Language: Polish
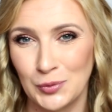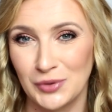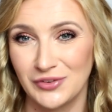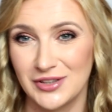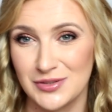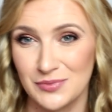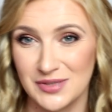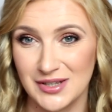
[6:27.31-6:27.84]

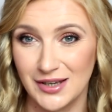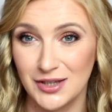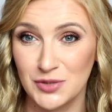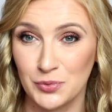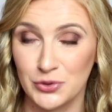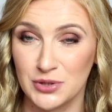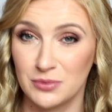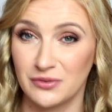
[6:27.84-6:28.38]
powiedzmy, zajęć,
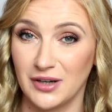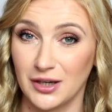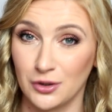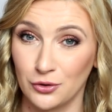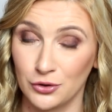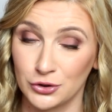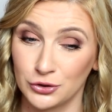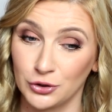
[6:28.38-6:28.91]
potrzebowała
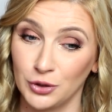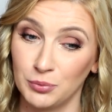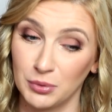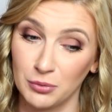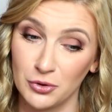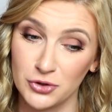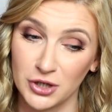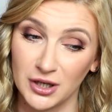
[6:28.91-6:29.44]
kogoś, kto jej
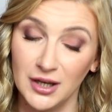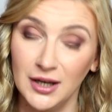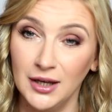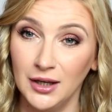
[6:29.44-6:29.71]
pomoże.